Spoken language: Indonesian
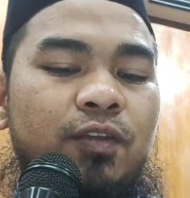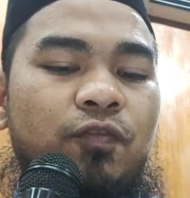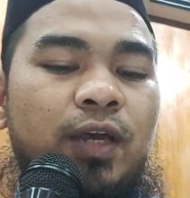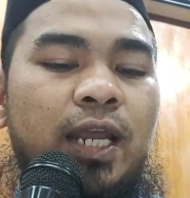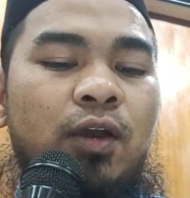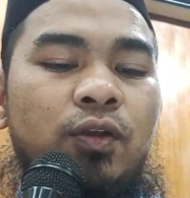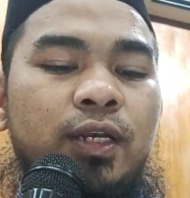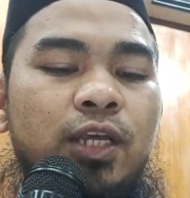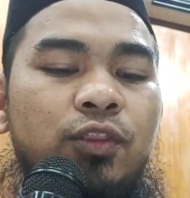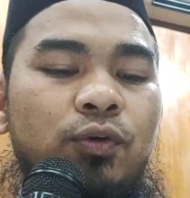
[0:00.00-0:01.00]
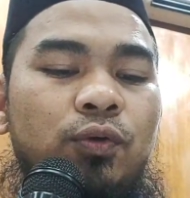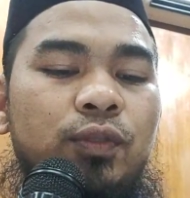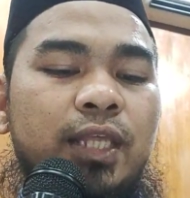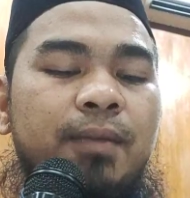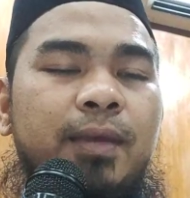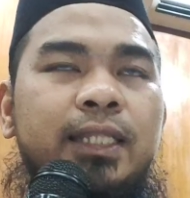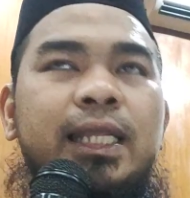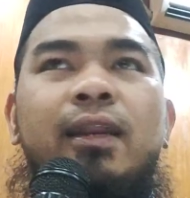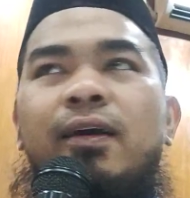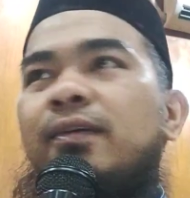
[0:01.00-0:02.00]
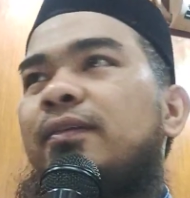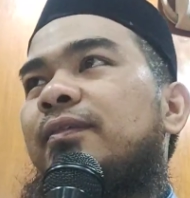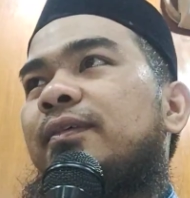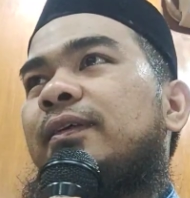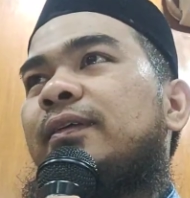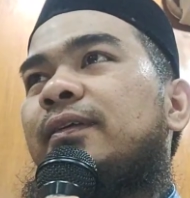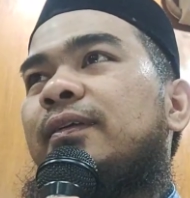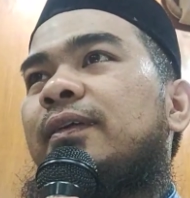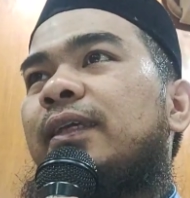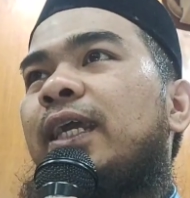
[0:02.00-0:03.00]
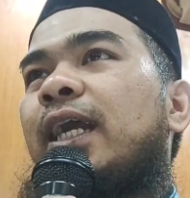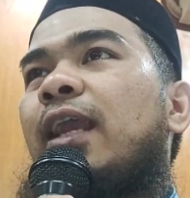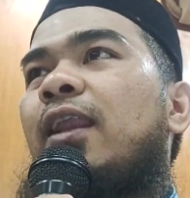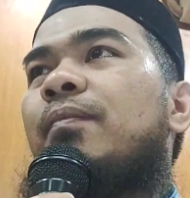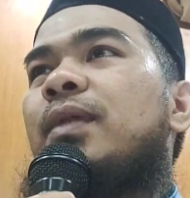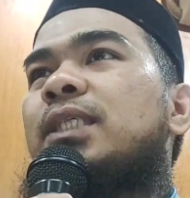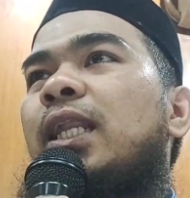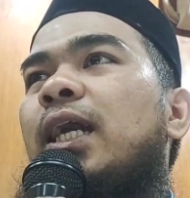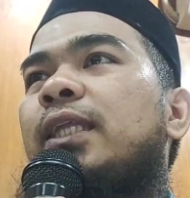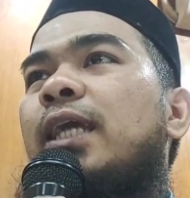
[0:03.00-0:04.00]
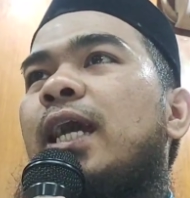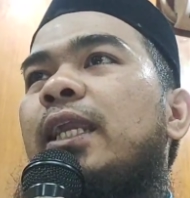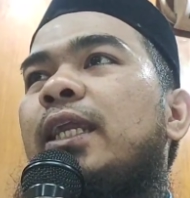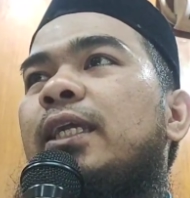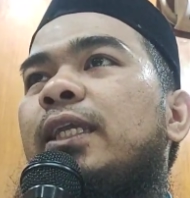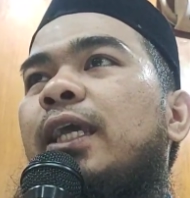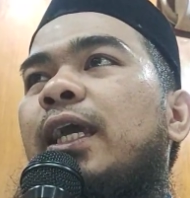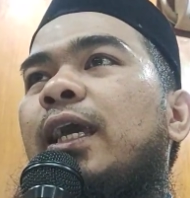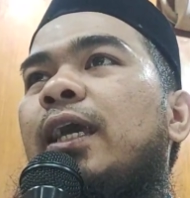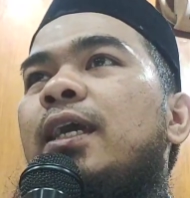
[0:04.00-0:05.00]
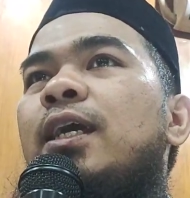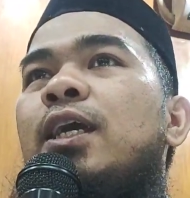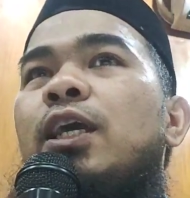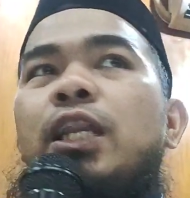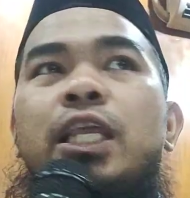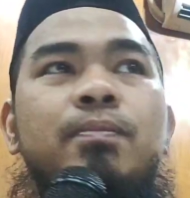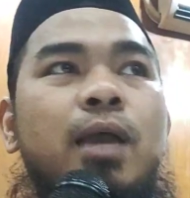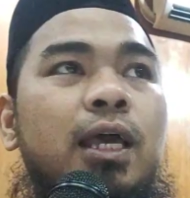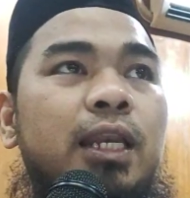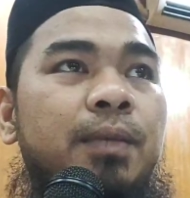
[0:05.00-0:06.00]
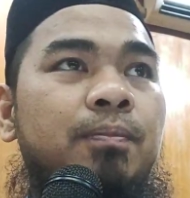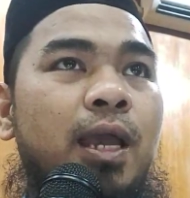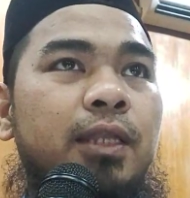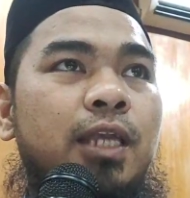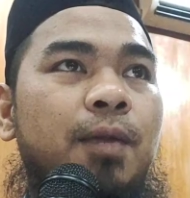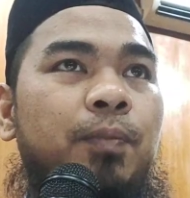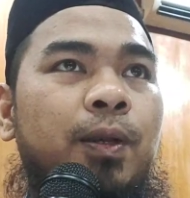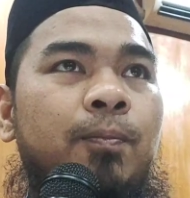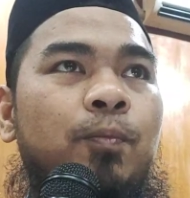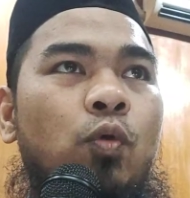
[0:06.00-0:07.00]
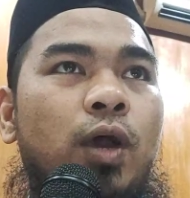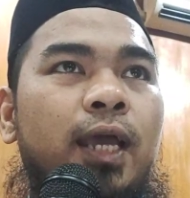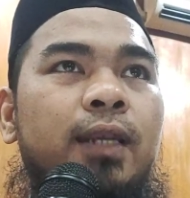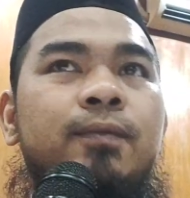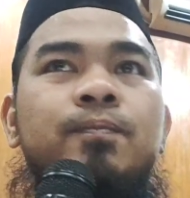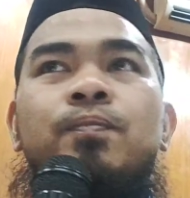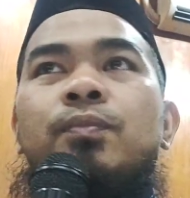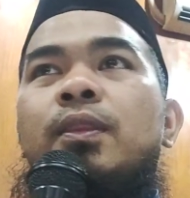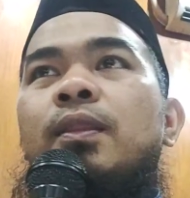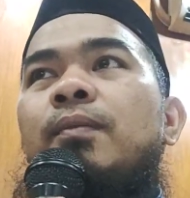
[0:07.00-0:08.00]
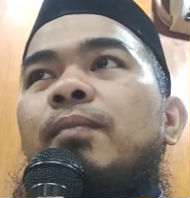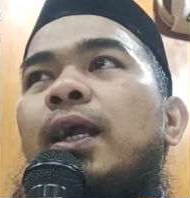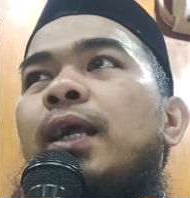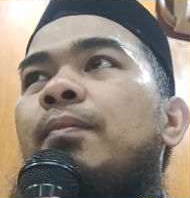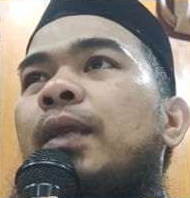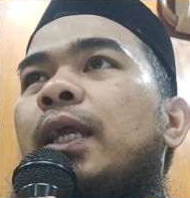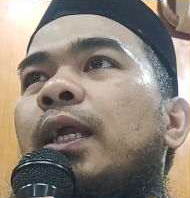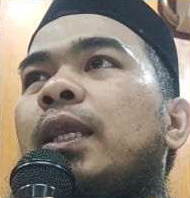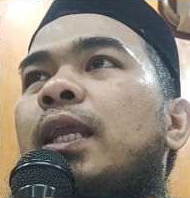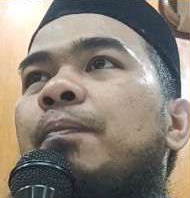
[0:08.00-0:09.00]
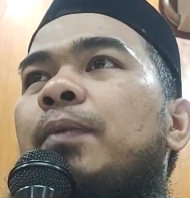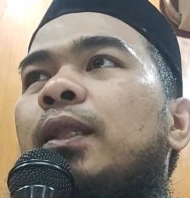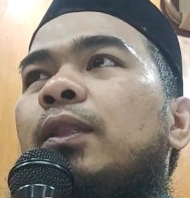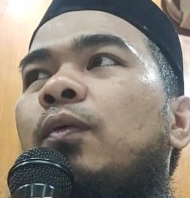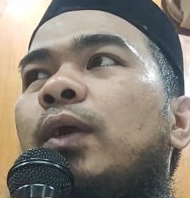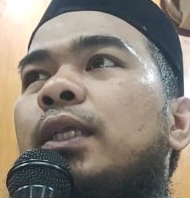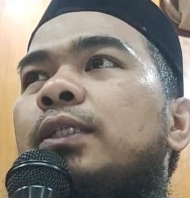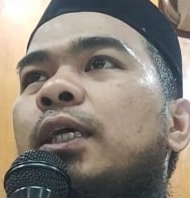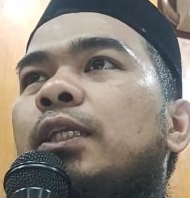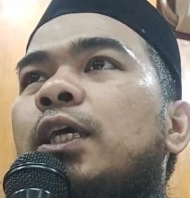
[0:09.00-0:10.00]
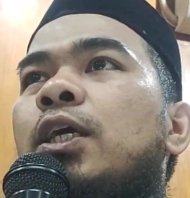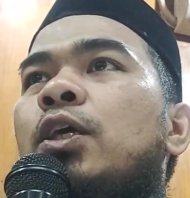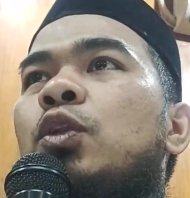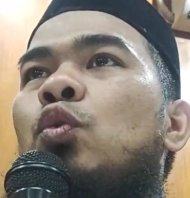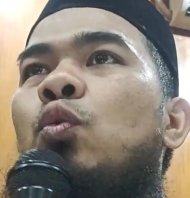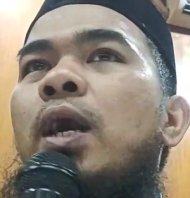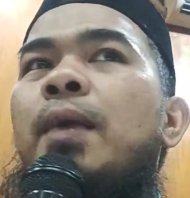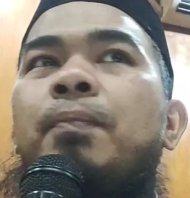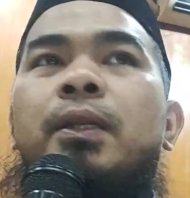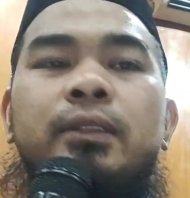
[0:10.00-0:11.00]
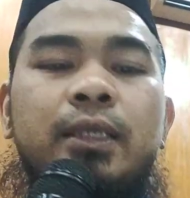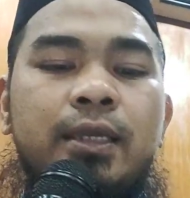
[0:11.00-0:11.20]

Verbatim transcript: falahunna thulutha matarak Ya kalau misalkannya anaknya lima-limanya perempuan maka mereka dapat warisannya dua per